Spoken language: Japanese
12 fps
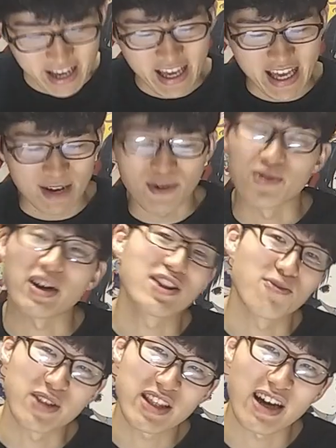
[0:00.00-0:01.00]
えー、この動画いいと
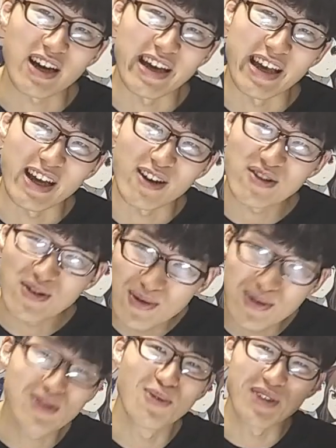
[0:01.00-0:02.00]
思ったら、えー、
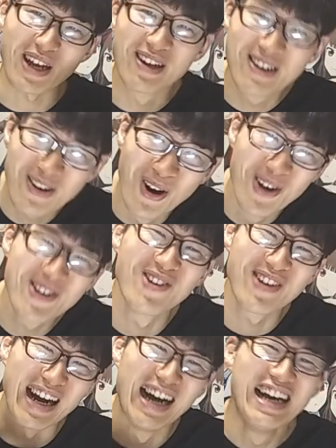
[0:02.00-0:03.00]
グッドボタン、高評
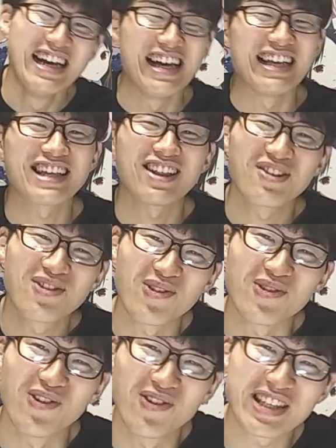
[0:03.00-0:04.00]
価、えー、チャンネル登録
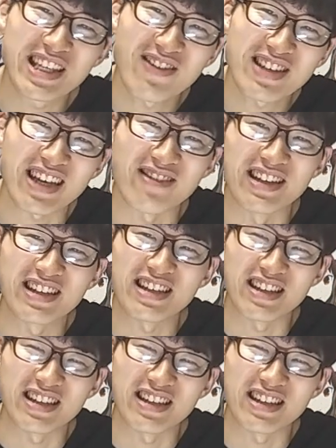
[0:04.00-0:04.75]
の方していきます。大変嬉し